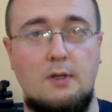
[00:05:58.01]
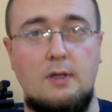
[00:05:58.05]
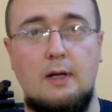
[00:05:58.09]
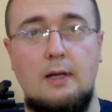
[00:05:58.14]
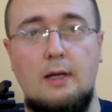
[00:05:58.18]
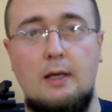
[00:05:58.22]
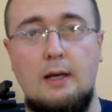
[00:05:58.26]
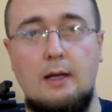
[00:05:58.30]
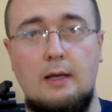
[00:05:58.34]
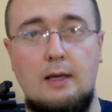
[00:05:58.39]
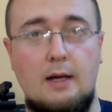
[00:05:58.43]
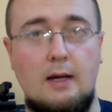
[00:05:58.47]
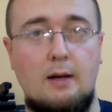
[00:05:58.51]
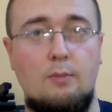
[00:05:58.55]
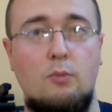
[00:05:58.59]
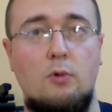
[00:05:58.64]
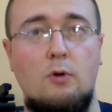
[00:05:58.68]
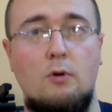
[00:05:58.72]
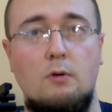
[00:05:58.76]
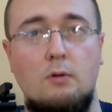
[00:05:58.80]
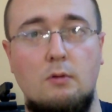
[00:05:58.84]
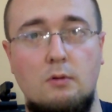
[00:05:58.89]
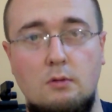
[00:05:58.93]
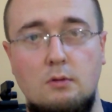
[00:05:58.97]
tak jak ja,
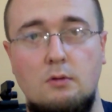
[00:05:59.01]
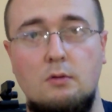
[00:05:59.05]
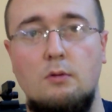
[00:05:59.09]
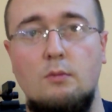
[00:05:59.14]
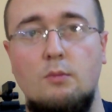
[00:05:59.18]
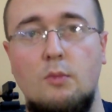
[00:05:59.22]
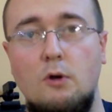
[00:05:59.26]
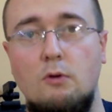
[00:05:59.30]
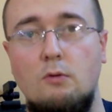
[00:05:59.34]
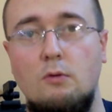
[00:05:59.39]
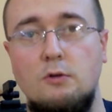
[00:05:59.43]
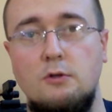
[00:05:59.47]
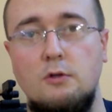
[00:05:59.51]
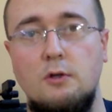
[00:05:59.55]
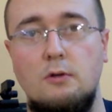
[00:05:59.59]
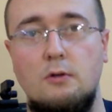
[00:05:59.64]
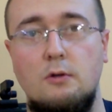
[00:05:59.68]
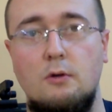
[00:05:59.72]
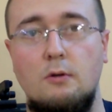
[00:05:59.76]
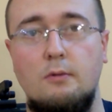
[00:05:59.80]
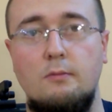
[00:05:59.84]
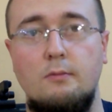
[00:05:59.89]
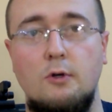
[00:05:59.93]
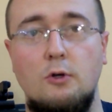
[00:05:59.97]
bo mogło się
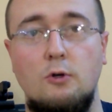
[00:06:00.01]
to